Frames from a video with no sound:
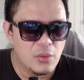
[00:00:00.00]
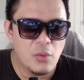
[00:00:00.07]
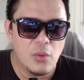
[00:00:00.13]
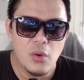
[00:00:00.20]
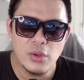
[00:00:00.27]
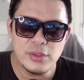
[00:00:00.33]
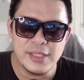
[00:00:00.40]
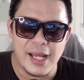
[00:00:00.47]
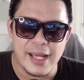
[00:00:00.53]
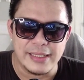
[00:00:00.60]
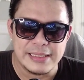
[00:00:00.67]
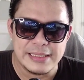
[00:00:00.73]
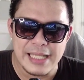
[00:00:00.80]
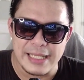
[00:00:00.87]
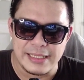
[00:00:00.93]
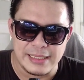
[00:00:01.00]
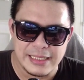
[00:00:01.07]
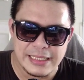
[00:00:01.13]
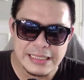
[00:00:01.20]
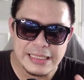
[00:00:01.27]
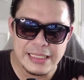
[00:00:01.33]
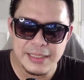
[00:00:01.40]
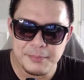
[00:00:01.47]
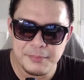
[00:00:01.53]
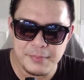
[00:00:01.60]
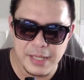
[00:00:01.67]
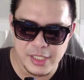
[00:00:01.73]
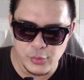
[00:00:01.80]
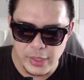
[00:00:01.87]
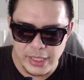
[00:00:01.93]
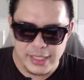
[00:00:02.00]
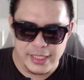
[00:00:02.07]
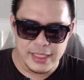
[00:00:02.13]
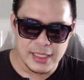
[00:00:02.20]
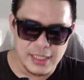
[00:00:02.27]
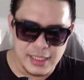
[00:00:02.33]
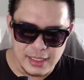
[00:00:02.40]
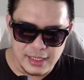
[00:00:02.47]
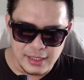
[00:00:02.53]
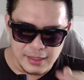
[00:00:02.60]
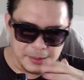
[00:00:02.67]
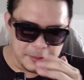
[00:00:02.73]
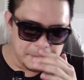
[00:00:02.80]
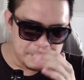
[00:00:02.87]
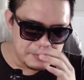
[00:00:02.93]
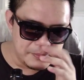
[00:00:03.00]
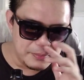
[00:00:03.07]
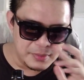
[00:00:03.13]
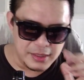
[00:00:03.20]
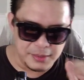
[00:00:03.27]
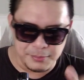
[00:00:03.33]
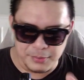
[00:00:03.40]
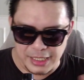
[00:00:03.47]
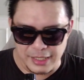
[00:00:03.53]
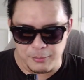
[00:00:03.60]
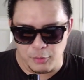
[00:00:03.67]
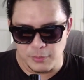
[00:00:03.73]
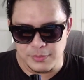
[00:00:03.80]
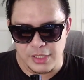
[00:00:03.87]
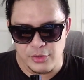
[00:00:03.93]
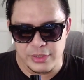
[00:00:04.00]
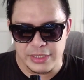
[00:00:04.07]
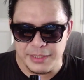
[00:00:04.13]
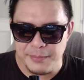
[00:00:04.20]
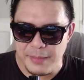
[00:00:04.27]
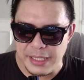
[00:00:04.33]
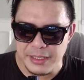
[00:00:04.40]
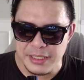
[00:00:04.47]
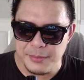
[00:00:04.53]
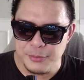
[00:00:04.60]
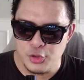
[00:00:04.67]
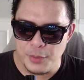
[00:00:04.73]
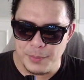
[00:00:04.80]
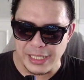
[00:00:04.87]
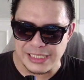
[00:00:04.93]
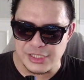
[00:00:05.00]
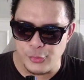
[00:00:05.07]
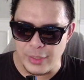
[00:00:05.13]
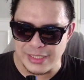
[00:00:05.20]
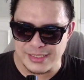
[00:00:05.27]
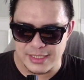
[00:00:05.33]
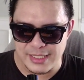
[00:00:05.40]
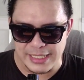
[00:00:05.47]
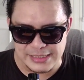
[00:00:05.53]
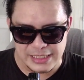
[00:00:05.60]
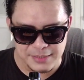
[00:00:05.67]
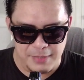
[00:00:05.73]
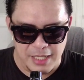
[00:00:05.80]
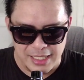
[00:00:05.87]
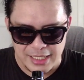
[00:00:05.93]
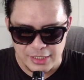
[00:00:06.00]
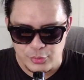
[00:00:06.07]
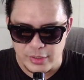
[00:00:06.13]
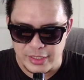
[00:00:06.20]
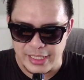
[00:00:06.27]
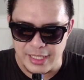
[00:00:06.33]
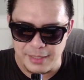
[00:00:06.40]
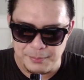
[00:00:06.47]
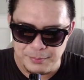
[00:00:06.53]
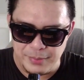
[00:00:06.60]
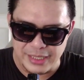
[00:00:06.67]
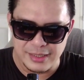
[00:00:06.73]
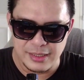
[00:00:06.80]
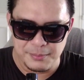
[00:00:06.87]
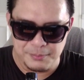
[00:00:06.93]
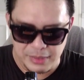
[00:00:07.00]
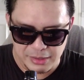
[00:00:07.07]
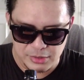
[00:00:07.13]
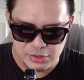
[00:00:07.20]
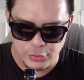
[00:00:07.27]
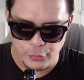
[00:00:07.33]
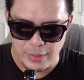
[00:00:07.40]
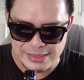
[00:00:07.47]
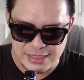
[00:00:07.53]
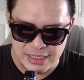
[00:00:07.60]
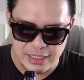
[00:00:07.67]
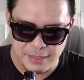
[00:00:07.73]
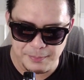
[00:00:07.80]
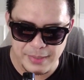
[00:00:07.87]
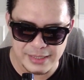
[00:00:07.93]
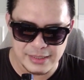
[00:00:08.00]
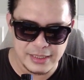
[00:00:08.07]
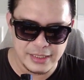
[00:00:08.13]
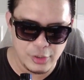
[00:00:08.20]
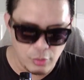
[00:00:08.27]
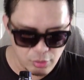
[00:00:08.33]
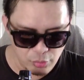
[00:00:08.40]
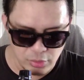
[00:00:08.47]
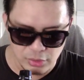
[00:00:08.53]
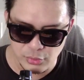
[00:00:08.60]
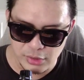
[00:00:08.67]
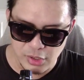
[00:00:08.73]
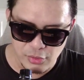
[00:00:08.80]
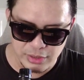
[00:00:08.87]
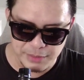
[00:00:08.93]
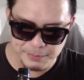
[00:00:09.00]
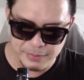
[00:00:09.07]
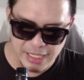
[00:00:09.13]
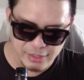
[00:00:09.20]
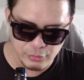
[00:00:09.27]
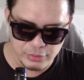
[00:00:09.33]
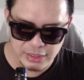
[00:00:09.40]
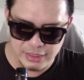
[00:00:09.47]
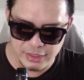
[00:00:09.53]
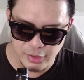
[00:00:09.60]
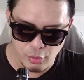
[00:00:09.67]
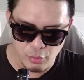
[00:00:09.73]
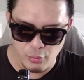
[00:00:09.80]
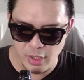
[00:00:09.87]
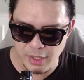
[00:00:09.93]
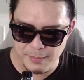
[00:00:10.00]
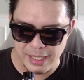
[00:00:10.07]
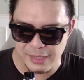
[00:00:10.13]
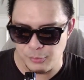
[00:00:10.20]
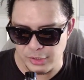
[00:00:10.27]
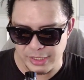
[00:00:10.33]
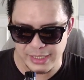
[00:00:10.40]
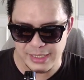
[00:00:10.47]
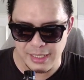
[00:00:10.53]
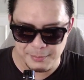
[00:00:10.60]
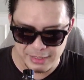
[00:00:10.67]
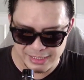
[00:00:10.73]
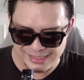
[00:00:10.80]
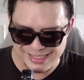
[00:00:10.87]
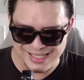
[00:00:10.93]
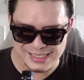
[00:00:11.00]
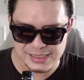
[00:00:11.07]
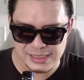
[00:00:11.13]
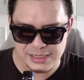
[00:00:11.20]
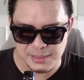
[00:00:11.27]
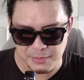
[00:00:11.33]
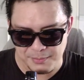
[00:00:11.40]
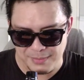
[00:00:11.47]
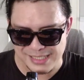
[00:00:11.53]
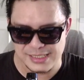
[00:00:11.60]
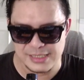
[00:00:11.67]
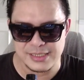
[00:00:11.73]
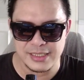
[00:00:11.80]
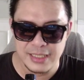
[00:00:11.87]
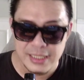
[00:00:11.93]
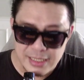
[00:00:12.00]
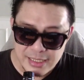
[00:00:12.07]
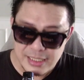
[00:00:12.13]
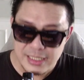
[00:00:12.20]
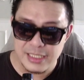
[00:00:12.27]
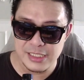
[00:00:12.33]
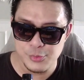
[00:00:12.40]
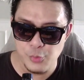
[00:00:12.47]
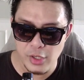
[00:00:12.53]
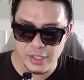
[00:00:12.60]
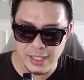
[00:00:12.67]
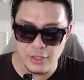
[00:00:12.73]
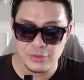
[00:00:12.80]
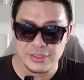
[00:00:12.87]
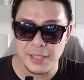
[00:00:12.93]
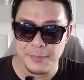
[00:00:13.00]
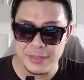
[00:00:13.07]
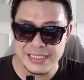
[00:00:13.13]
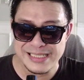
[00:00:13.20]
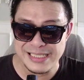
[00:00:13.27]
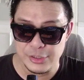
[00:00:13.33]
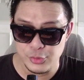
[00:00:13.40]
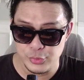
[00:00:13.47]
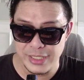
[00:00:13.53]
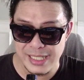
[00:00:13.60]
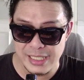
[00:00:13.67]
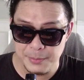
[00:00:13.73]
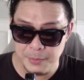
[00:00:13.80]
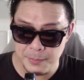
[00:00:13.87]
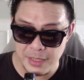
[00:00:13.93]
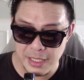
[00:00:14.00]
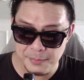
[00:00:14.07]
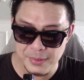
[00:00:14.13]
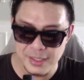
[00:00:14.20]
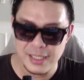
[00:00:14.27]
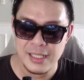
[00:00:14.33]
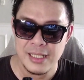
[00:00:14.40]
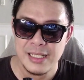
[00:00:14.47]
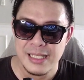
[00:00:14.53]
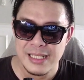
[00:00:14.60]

Oh tight tight. Ini by the way uh, kalian belum tahu ini main dia juga pakai sequencer guys. Ya di belakang itu ada kayak beat beat sequencer pad. Ini gua gua gua tahu nih pianonya nih Yong Wang main mungkin sama gitarisnya sama bassisnya. Ini semua analog tapi di situnya ada beberapa